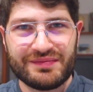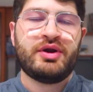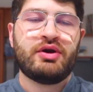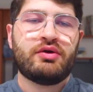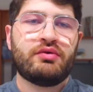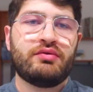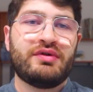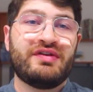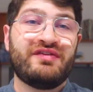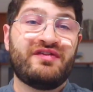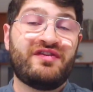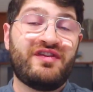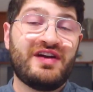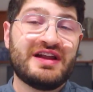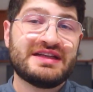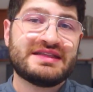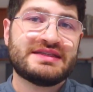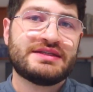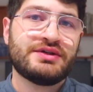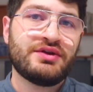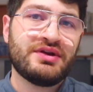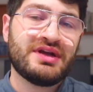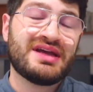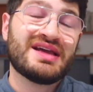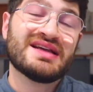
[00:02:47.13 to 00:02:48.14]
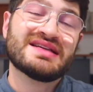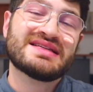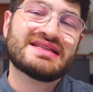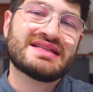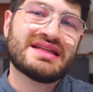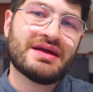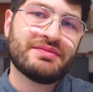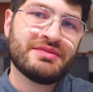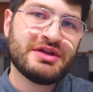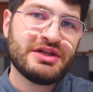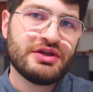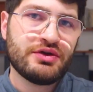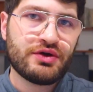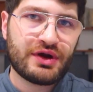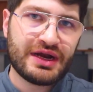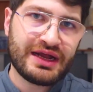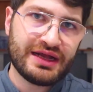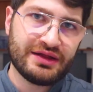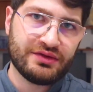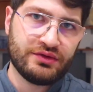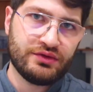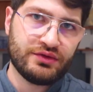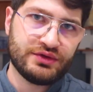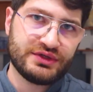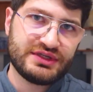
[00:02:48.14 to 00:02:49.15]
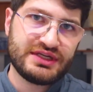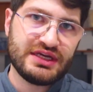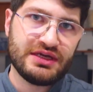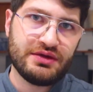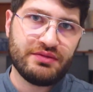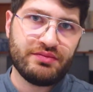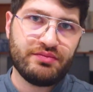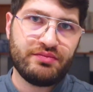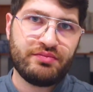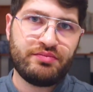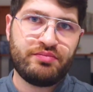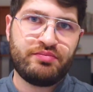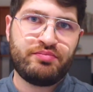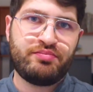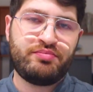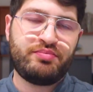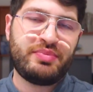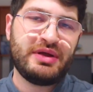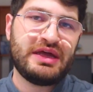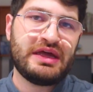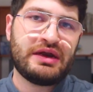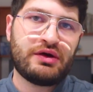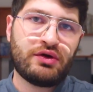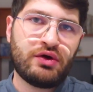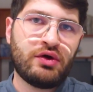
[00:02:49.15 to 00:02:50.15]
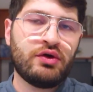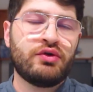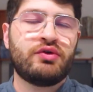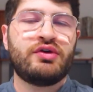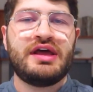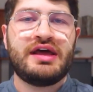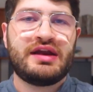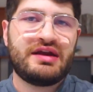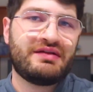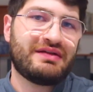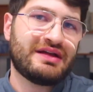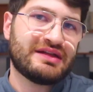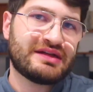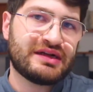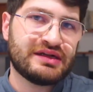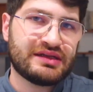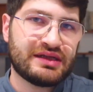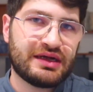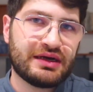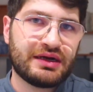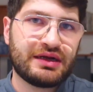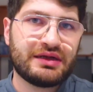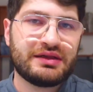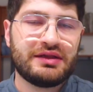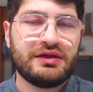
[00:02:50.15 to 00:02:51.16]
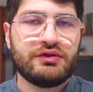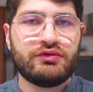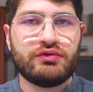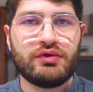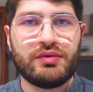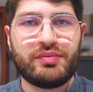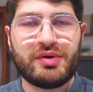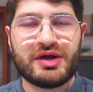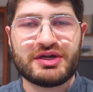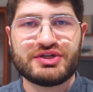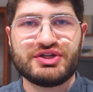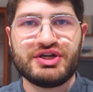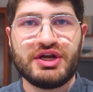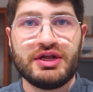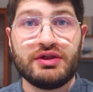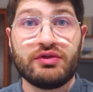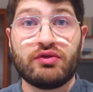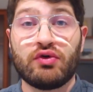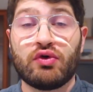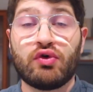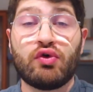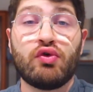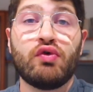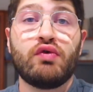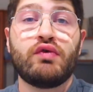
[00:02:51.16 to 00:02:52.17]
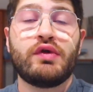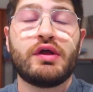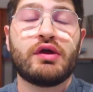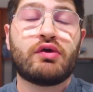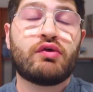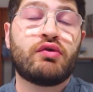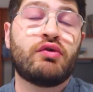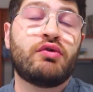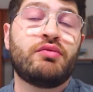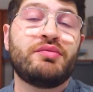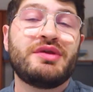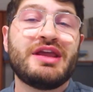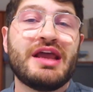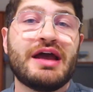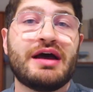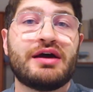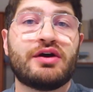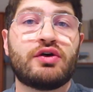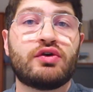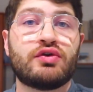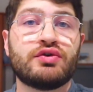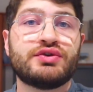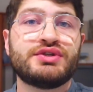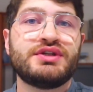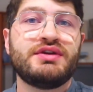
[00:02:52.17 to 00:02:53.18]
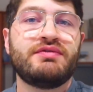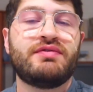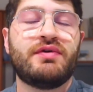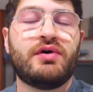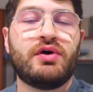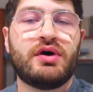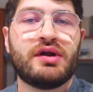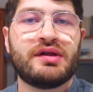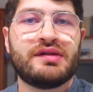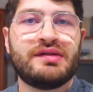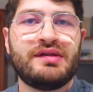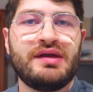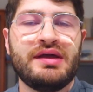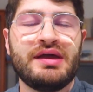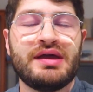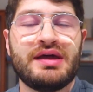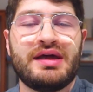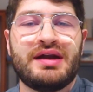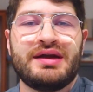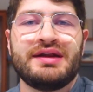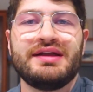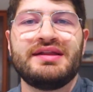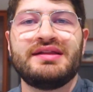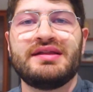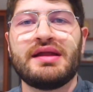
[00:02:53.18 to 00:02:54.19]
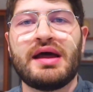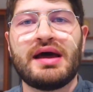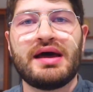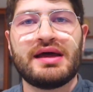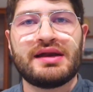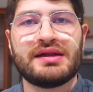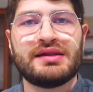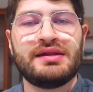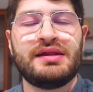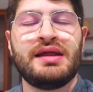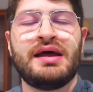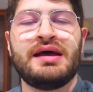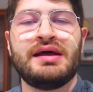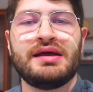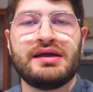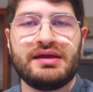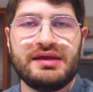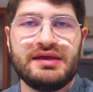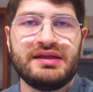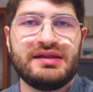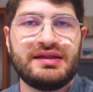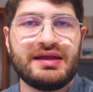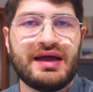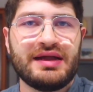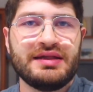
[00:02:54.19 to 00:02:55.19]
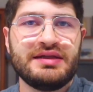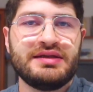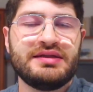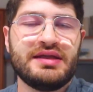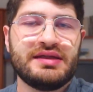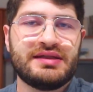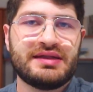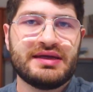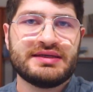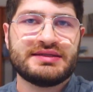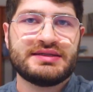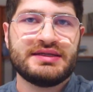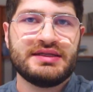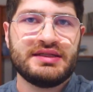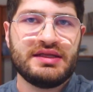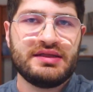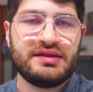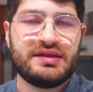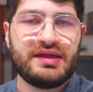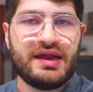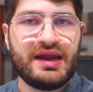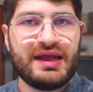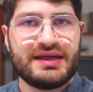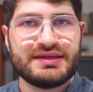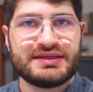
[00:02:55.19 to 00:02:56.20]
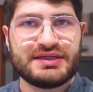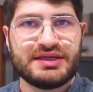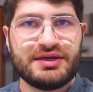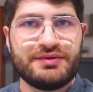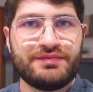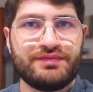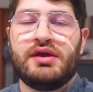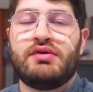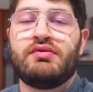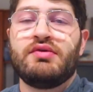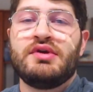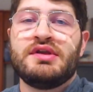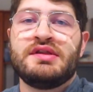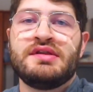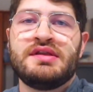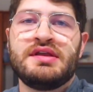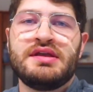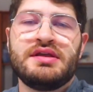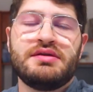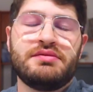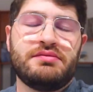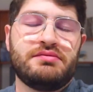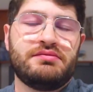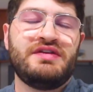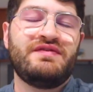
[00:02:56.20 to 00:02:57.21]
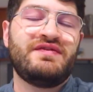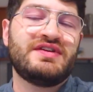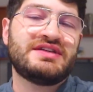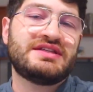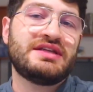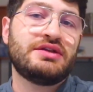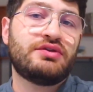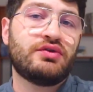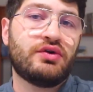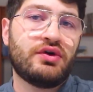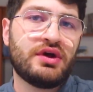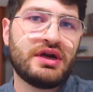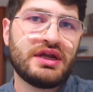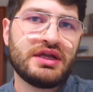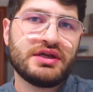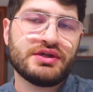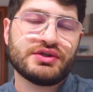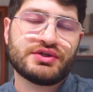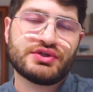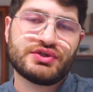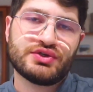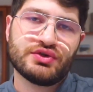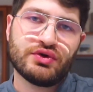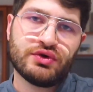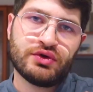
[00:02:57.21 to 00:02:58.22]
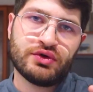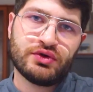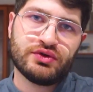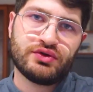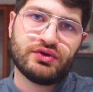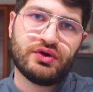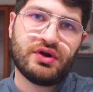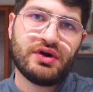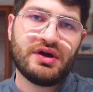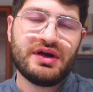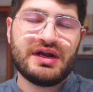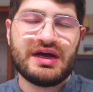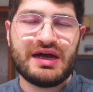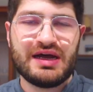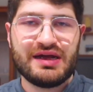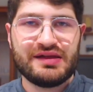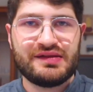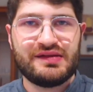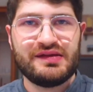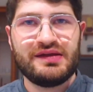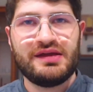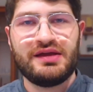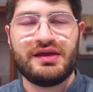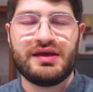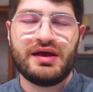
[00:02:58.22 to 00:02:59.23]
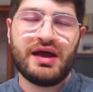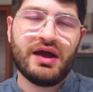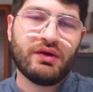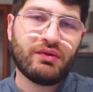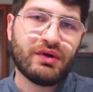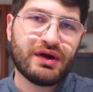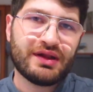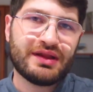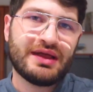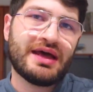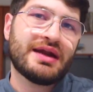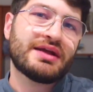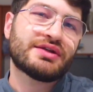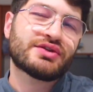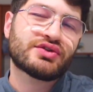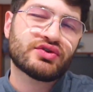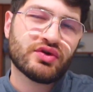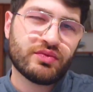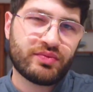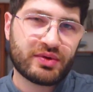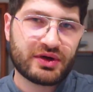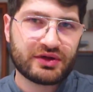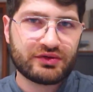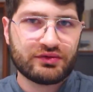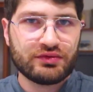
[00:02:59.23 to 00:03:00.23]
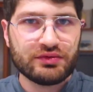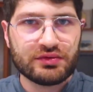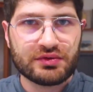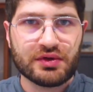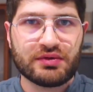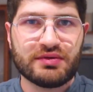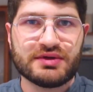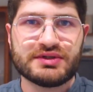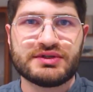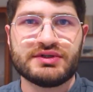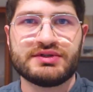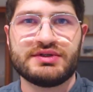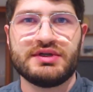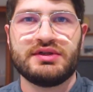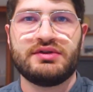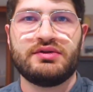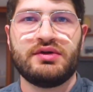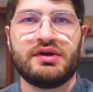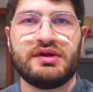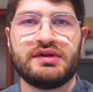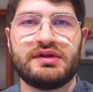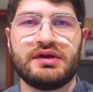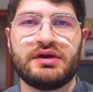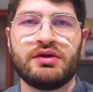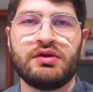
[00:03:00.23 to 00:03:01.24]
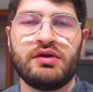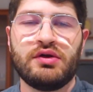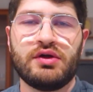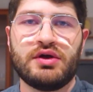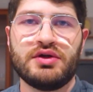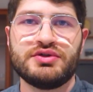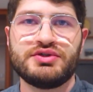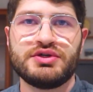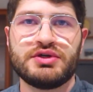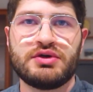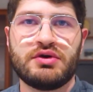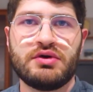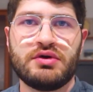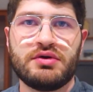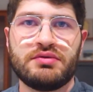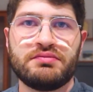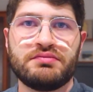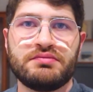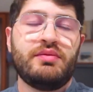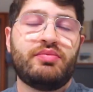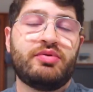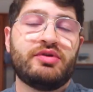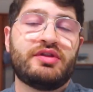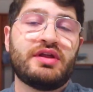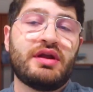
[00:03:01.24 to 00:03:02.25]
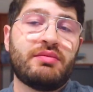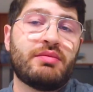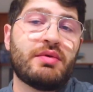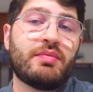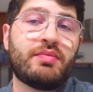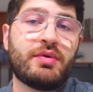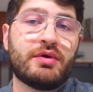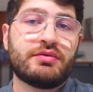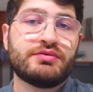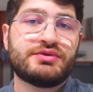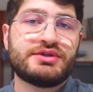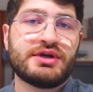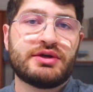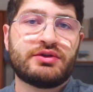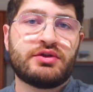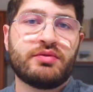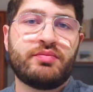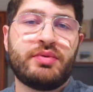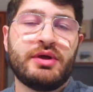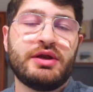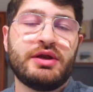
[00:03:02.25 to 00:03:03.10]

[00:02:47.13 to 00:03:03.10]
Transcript: Però un'inflazione che sta migliorando, sì, però non è arrivata al target del 2%, con un'economia così forte ritarda i tagli dei tassi di interesse e quindi gli investitori sono tornati a guardare soprattutto questo settore tecnologico e potrebbe per un certo